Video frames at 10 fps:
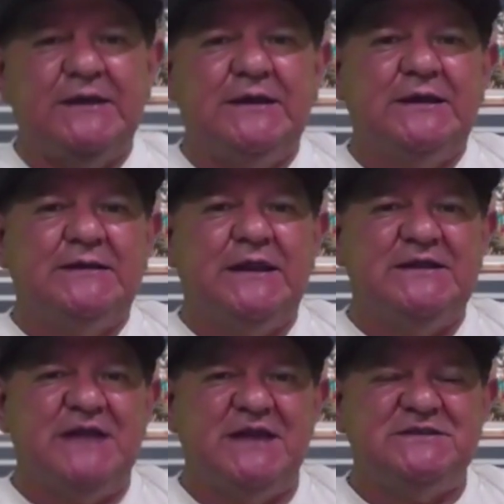Sabemos
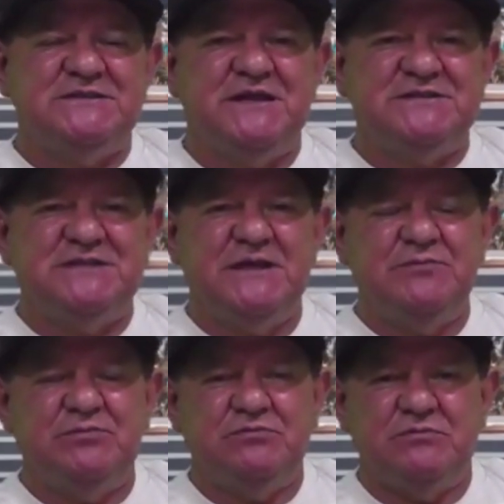disso. Várias
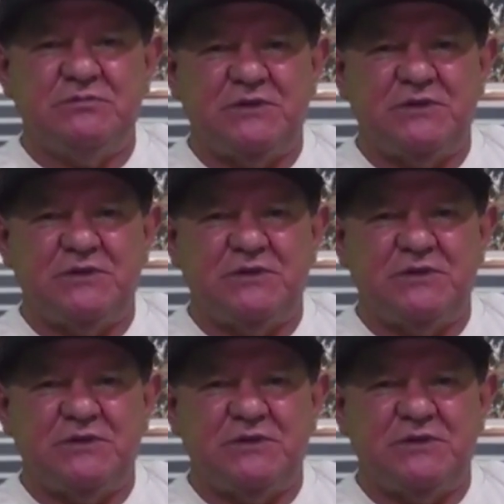razões.